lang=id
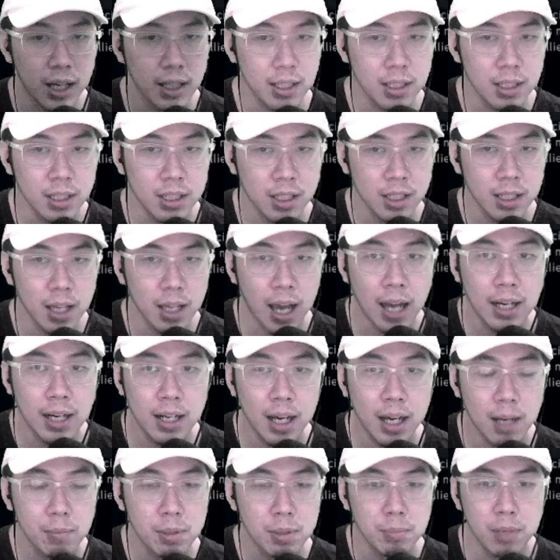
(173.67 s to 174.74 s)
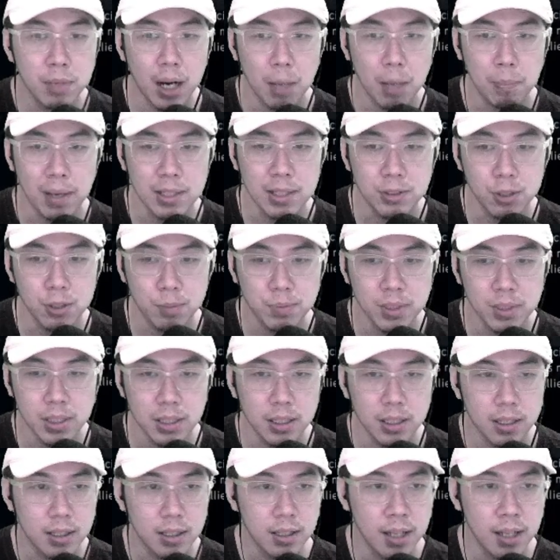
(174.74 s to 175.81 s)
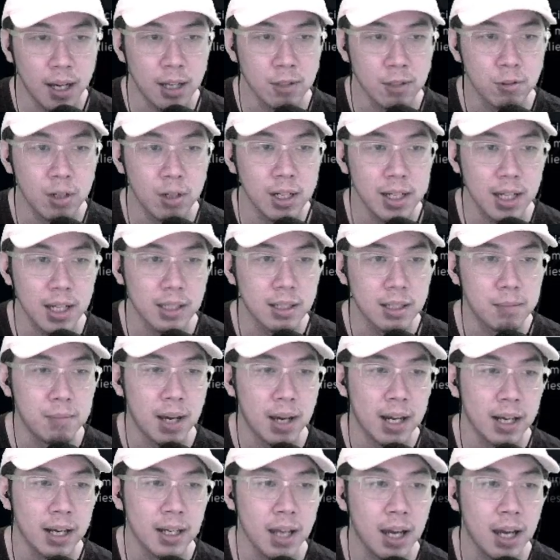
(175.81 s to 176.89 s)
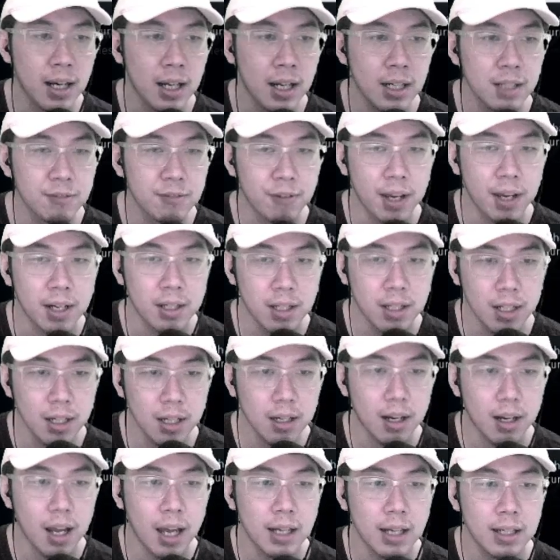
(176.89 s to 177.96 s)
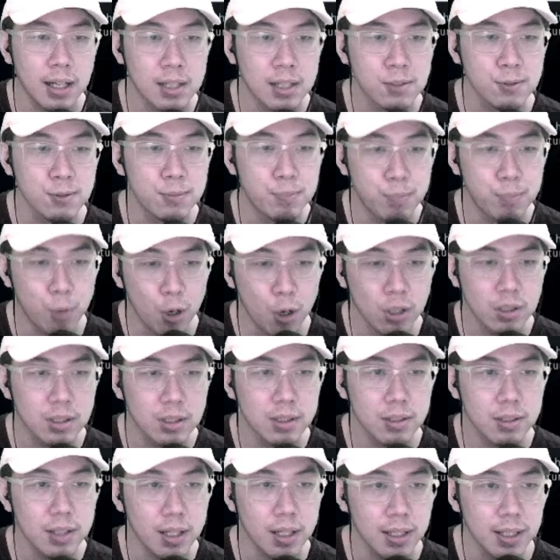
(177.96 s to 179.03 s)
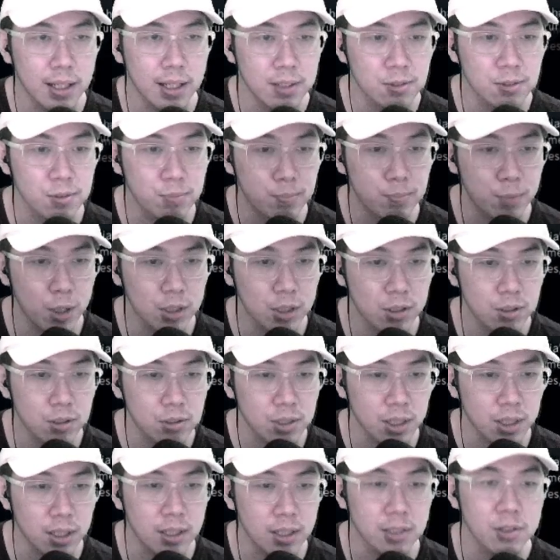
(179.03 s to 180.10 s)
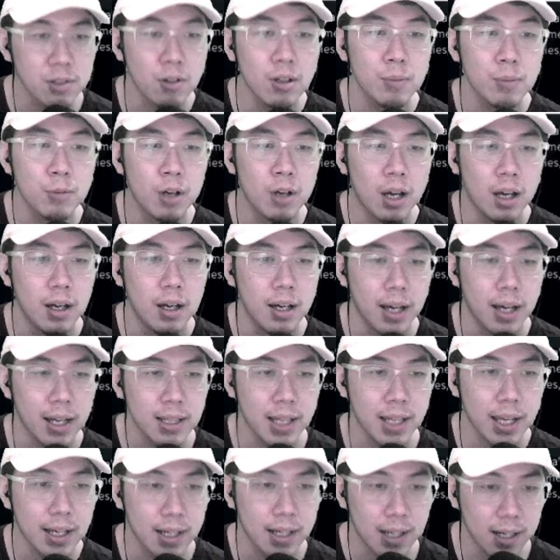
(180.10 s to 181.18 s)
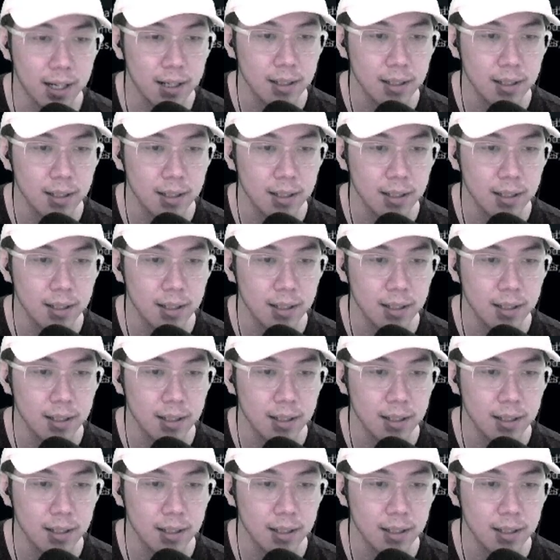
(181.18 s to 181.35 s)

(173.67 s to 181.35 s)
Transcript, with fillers: Ini ada beberapa job sih yang gue lihat kemarin. Ini ada defender, ada support gitu ya. Ini kan support. Terus ini sorry buka attacker.